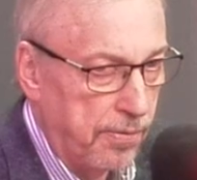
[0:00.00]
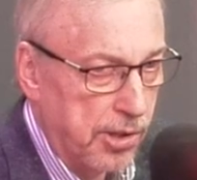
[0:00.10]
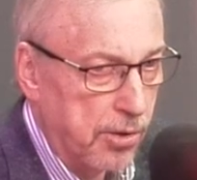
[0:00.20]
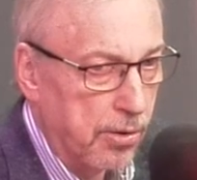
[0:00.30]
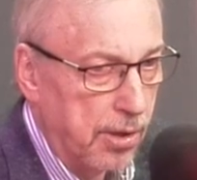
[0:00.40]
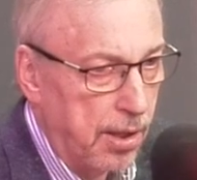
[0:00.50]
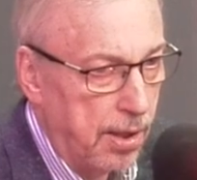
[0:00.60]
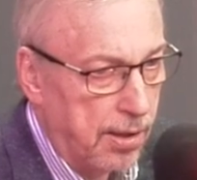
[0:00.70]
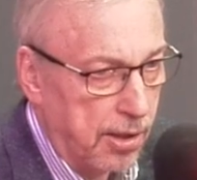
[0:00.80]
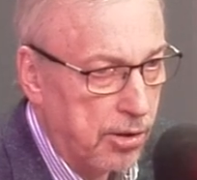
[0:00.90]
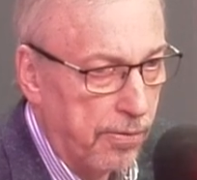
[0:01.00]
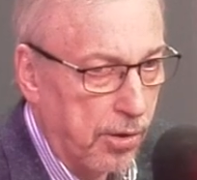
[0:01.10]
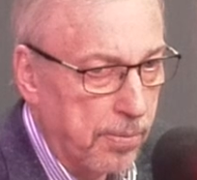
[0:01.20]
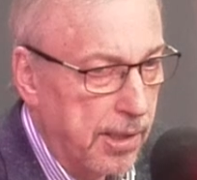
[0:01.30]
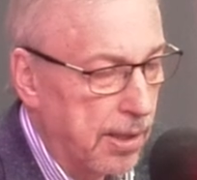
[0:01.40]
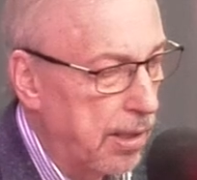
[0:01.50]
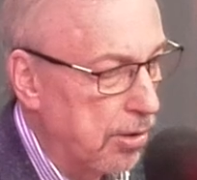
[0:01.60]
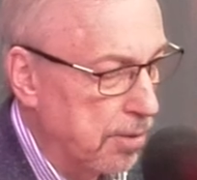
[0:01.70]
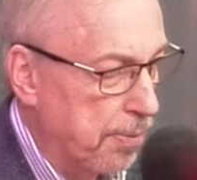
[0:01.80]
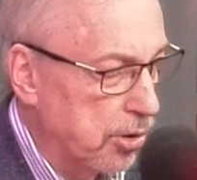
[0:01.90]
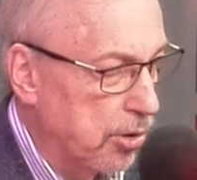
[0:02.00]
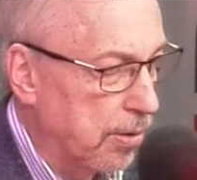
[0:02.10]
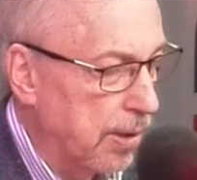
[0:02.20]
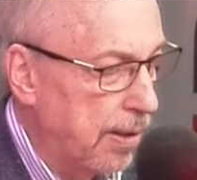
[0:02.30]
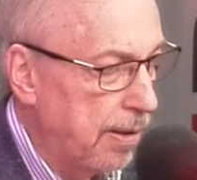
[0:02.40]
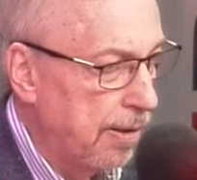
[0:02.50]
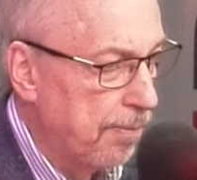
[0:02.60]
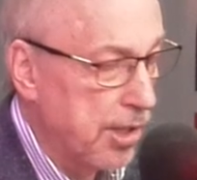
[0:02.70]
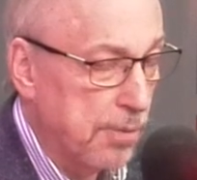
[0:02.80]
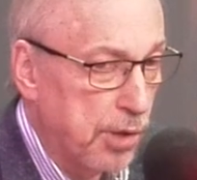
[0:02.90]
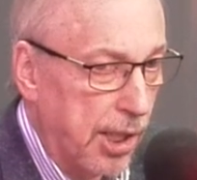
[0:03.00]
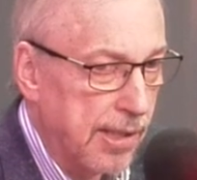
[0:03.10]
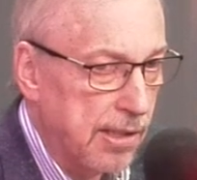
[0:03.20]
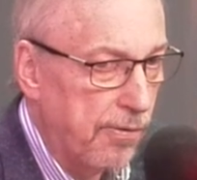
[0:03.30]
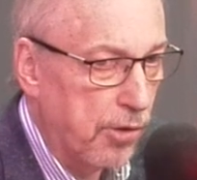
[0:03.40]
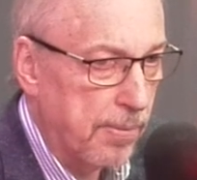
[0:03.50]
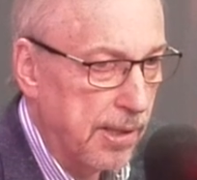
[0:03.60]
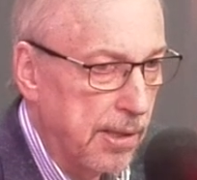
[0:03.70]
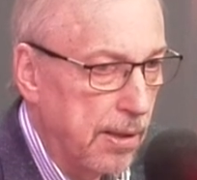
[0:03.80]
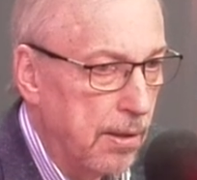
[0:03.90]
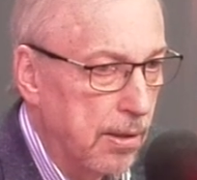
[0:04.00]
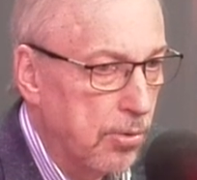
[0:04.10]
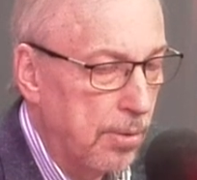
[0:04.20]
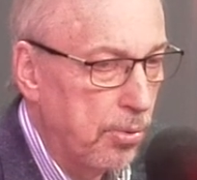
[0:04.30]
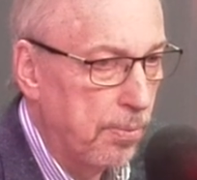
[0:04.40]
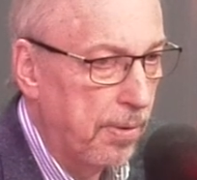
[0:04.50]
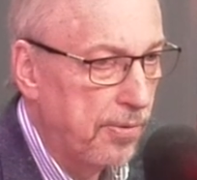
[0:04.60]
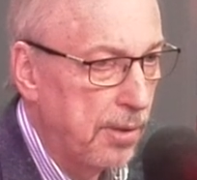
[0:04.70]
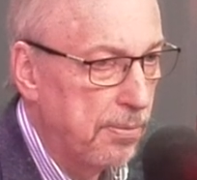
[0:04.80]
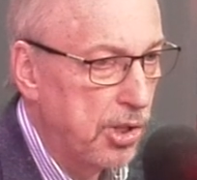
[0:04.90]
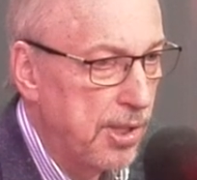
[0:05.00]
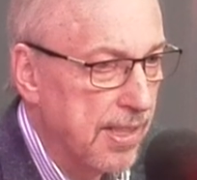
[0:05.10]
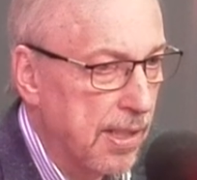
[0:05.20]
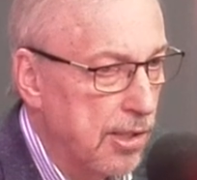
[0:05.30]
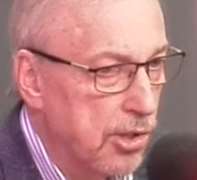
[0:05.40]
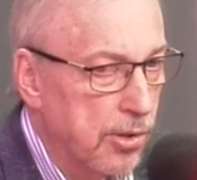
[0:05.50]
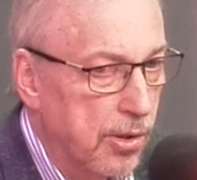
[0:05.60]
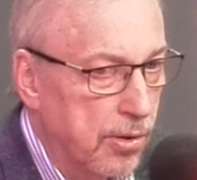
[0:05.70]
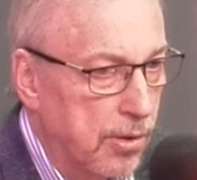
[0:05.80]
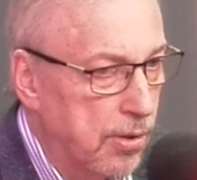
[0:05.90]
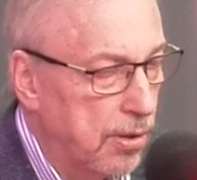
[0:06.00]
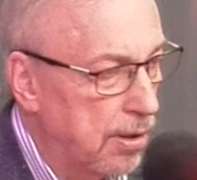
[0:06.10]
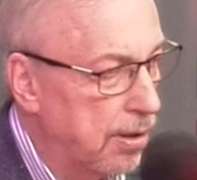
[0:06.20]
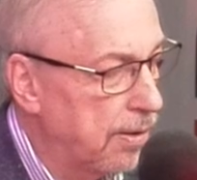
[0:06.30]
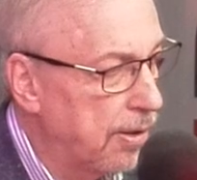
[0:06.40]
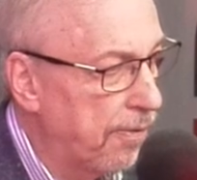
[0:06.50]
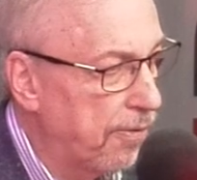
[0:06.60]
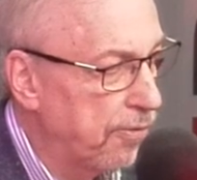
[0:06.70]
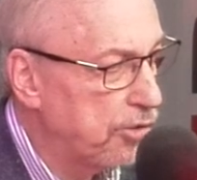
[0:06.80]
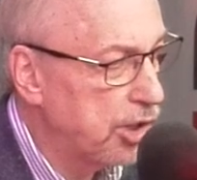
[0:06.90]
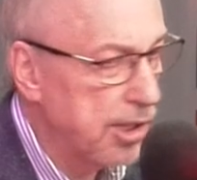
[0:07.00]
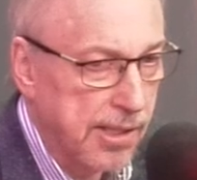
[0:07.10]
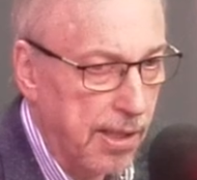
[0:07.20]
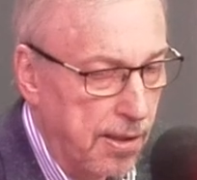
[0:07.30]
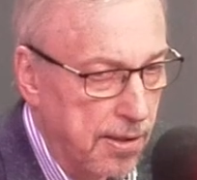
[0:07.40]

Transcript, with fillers: wysokich, także w formie takiej rozproszonej. To jest przekaz informacyjny, który był, powinien być niezależny od e, wszystkich